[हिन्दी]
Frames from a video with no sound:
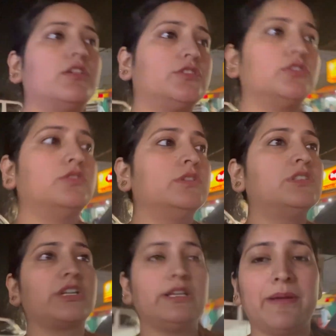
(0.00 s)
तो
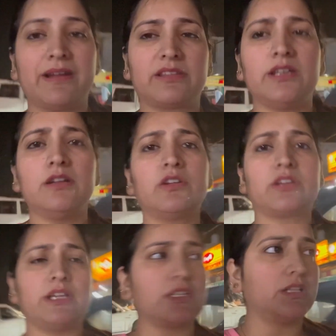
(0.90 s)
चलिए बैठते हैं और
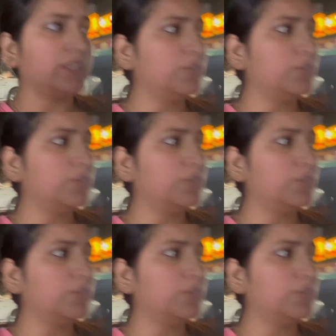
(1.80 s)
कहीं चलते हैं